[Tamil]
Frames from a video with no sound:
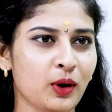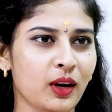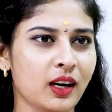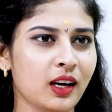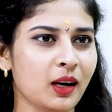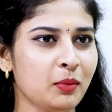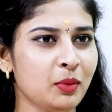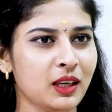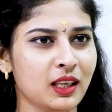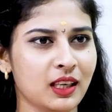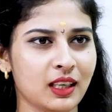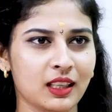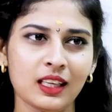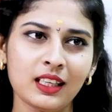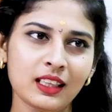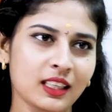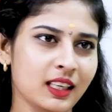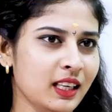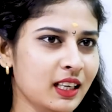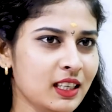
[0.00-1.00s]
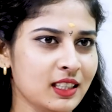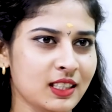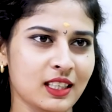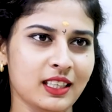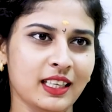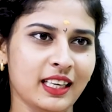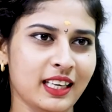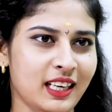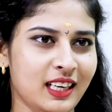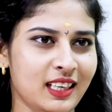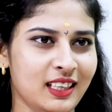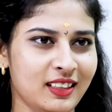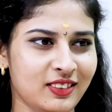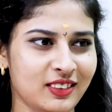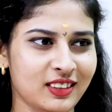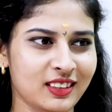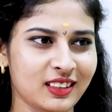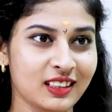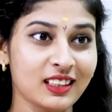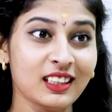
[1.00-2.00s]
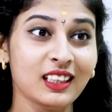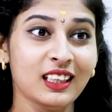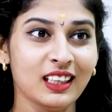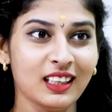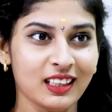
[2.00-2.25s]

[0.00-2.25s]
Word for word: போகிறாங்க அப்படின்றத இந்த நிகழ்ச்சியில் நீங்கள் எங்களுக்கு வந்து